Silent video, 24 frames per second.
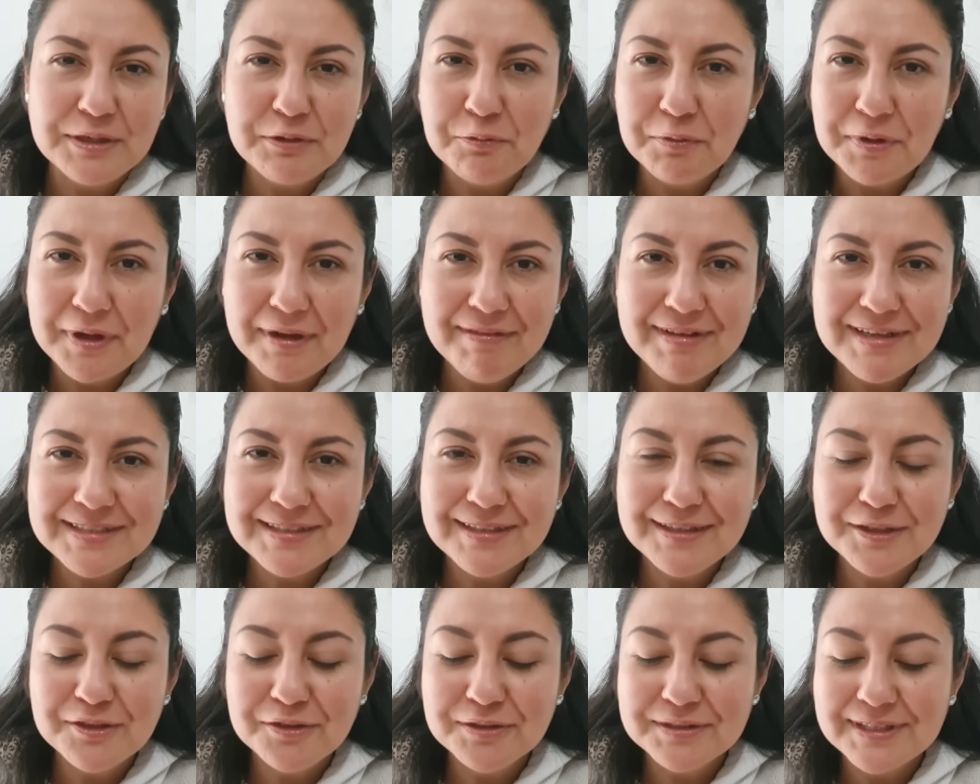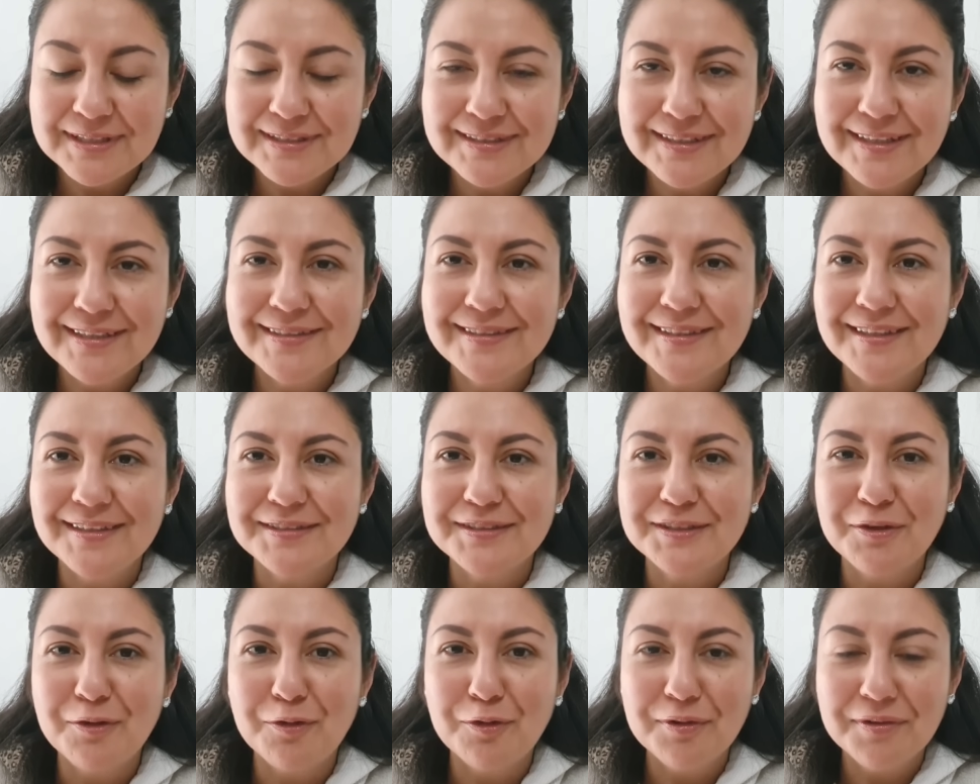y nunca había sentido esa
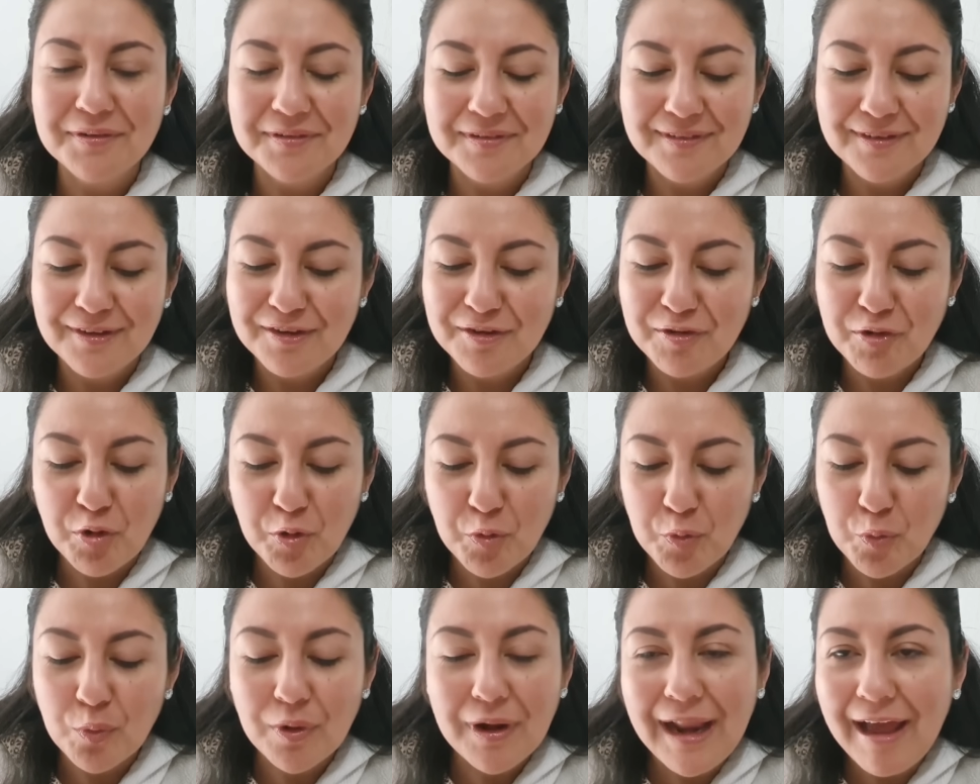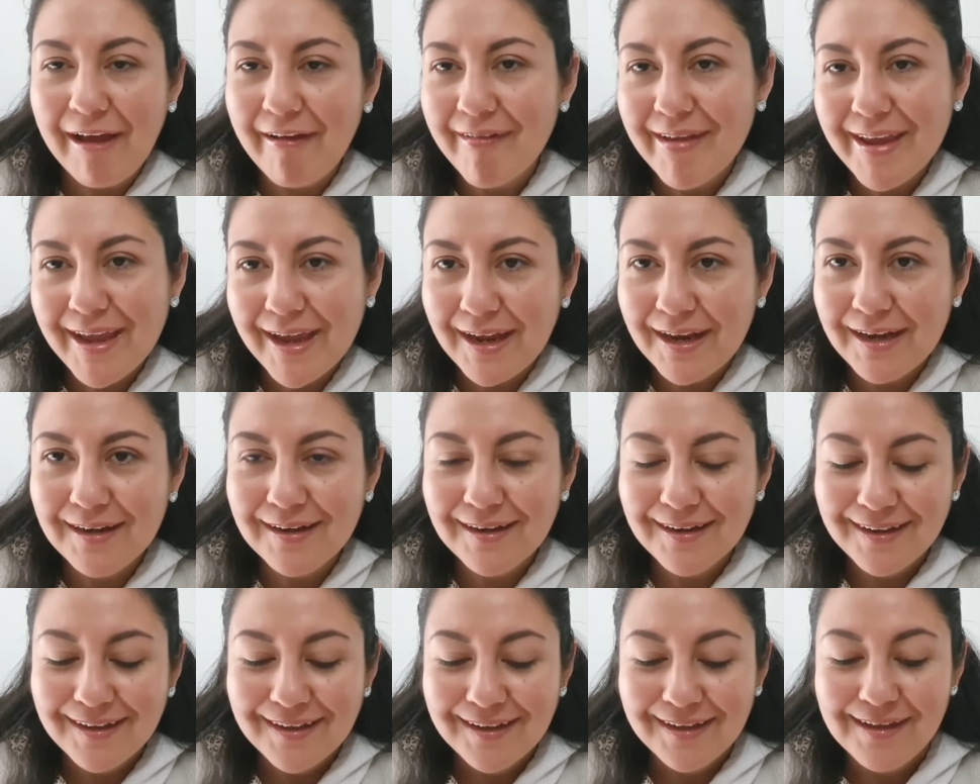sensación con un labial.
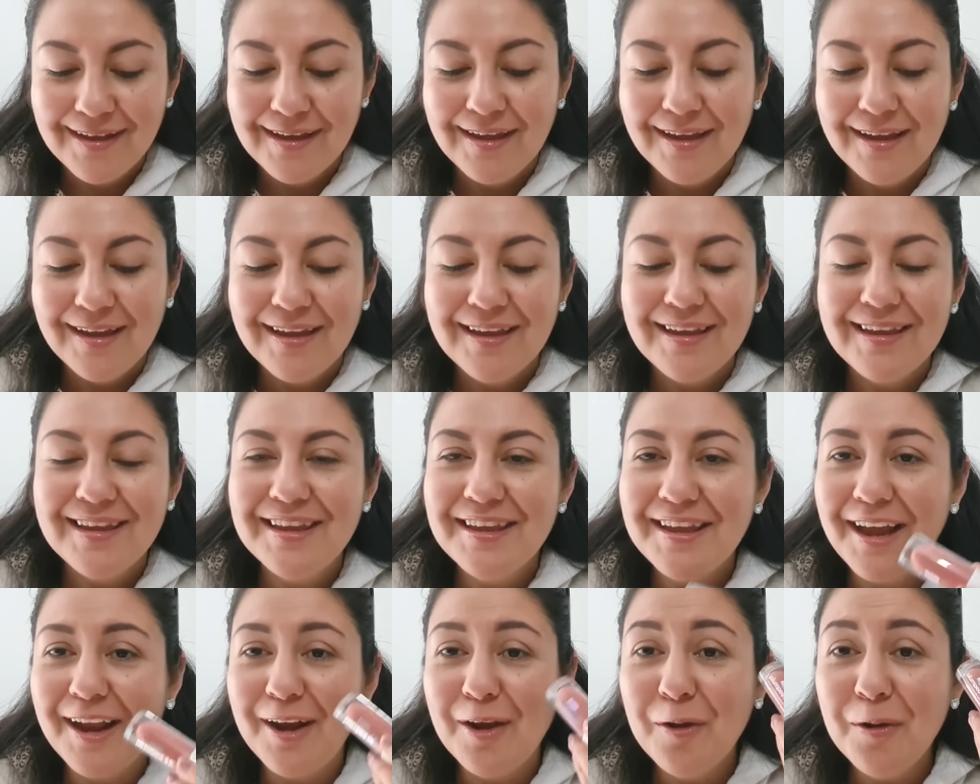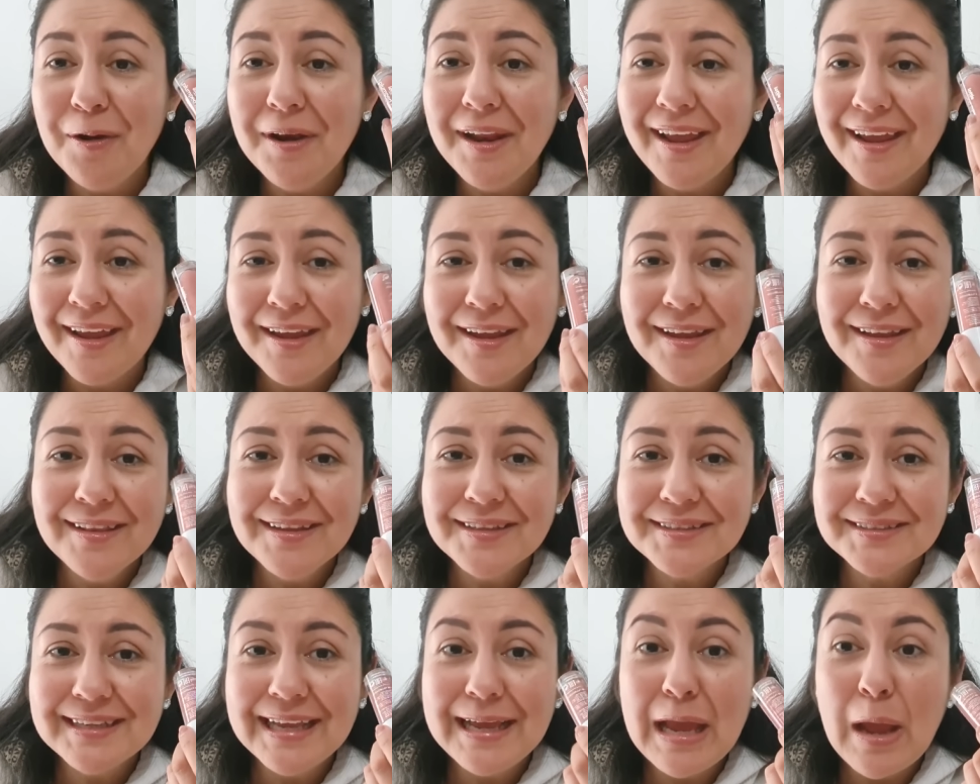Y ya lo leí,
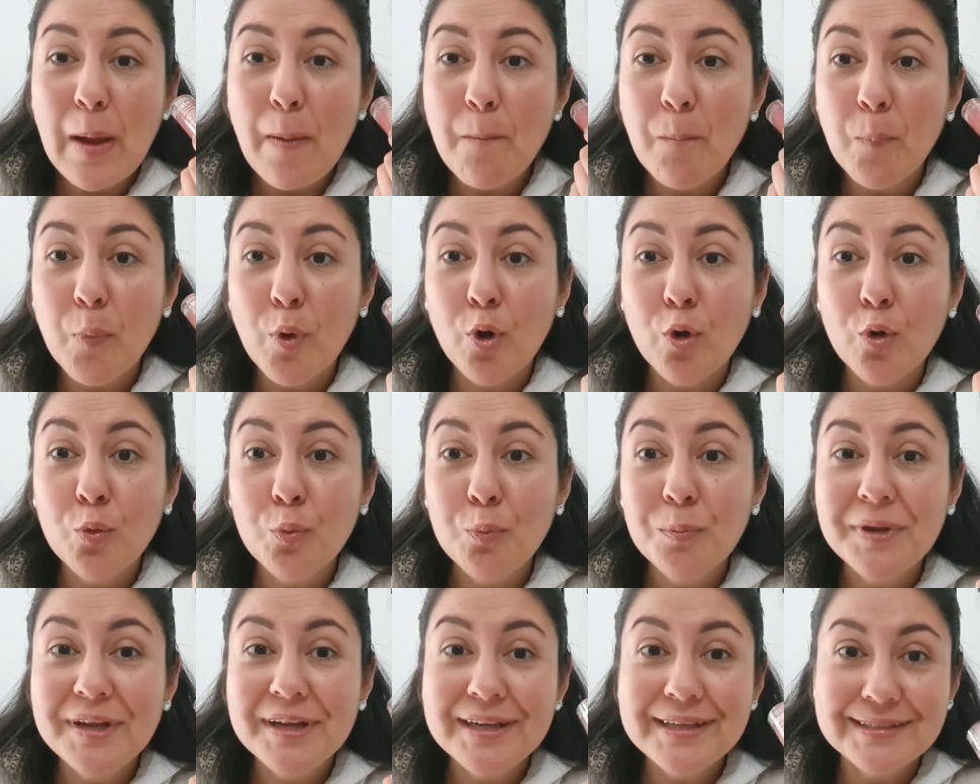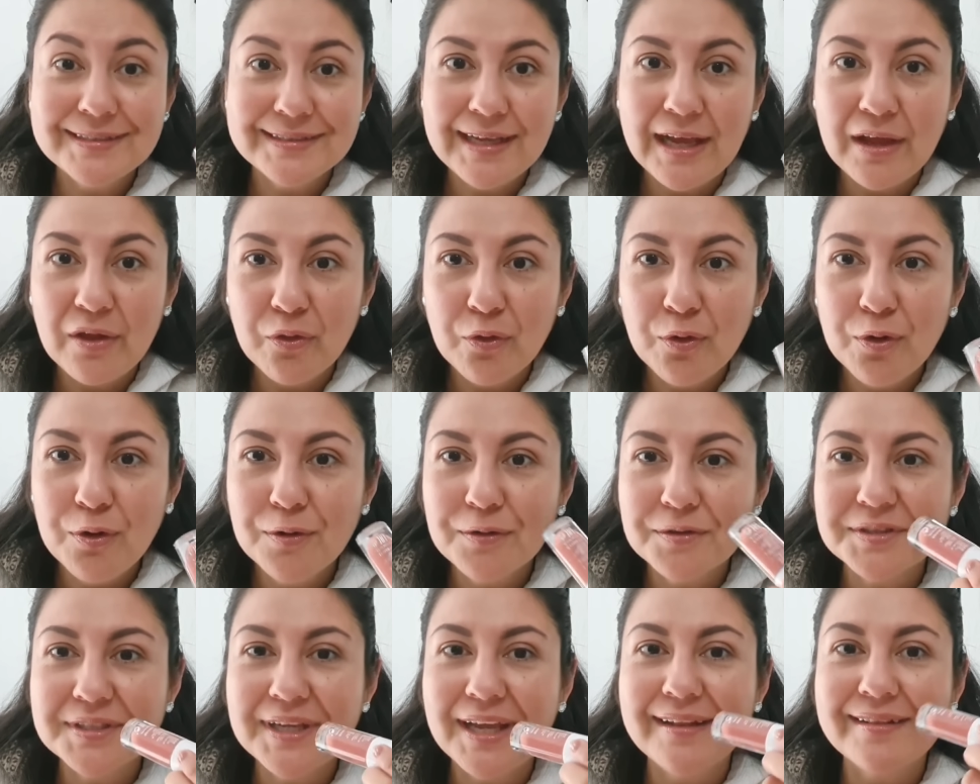dice voluminizador,
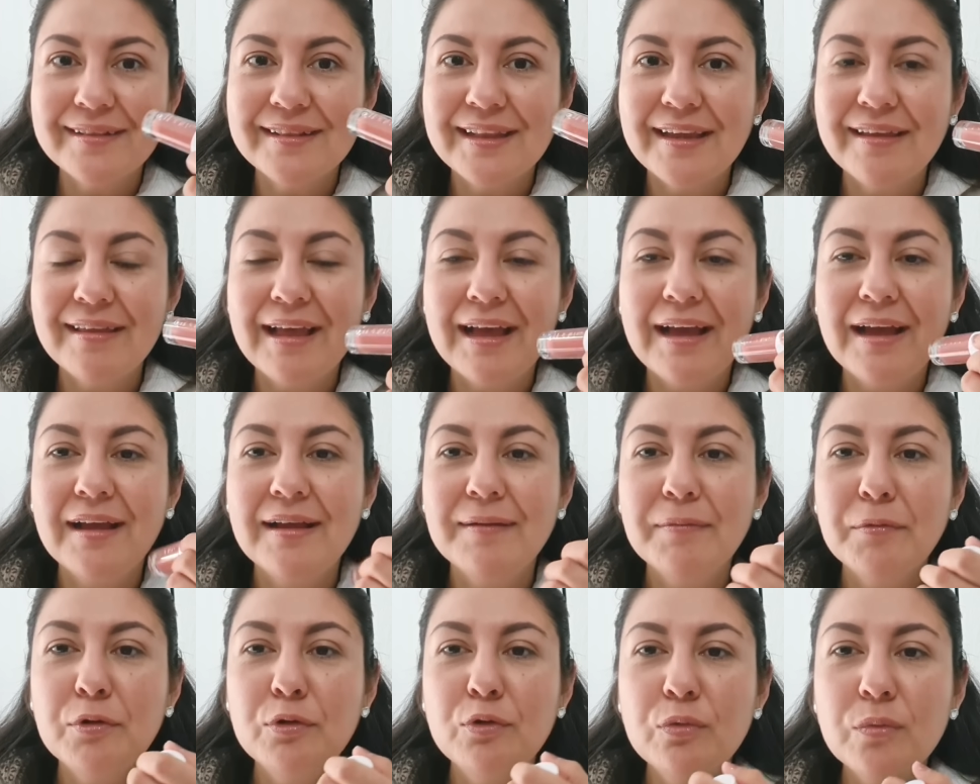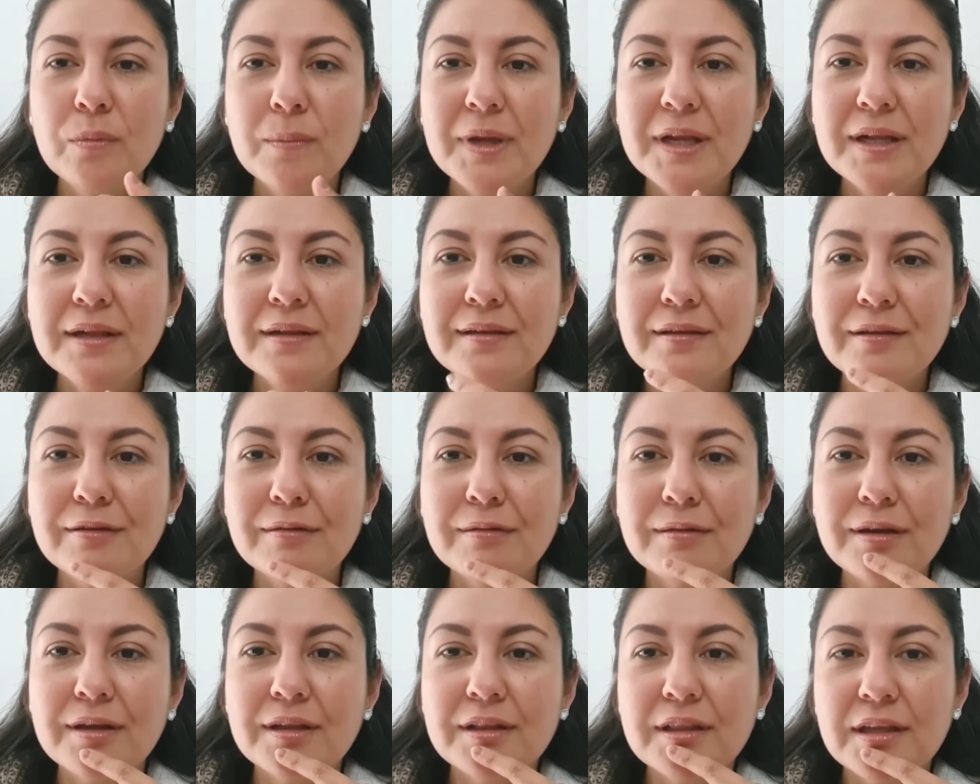o sea, te da volumen,
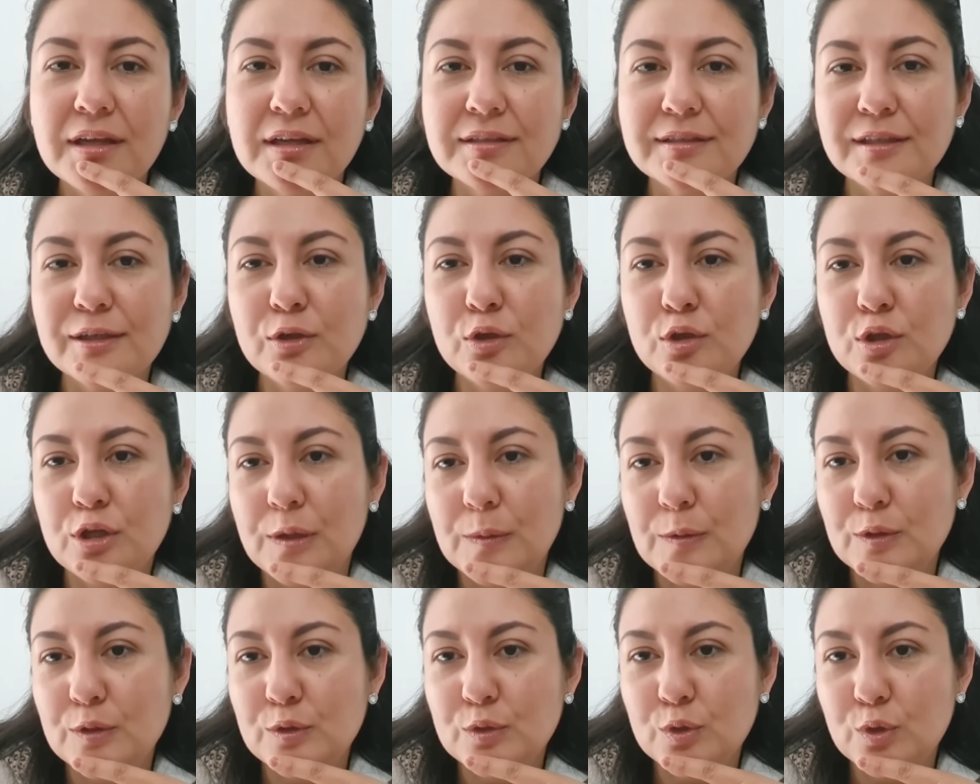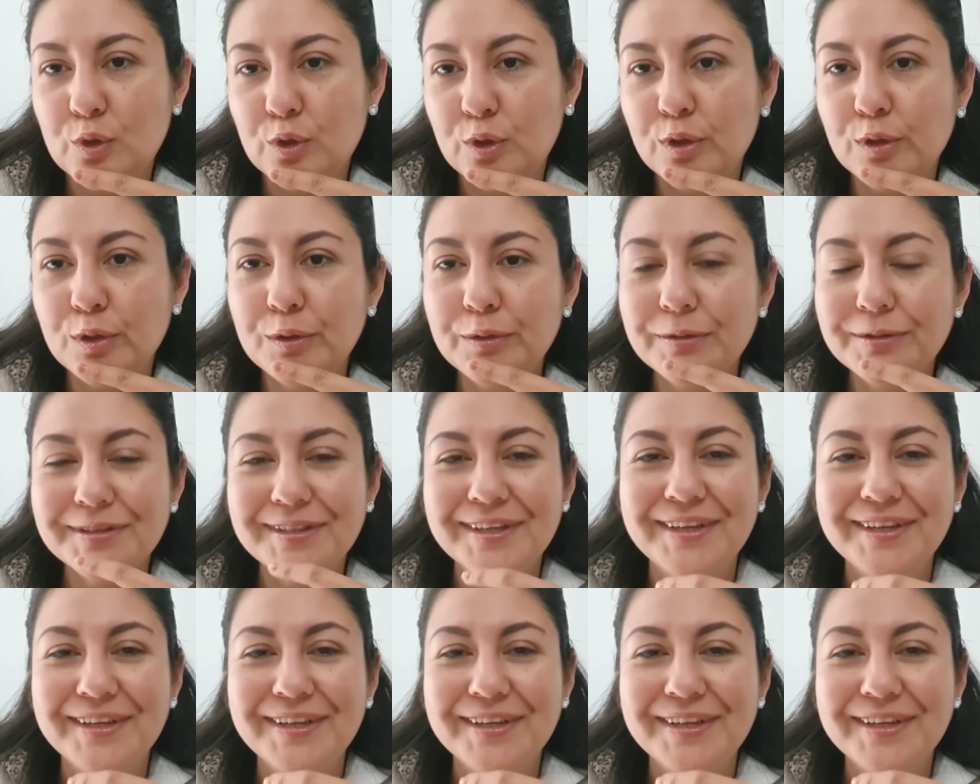como que te hace los labios gordos.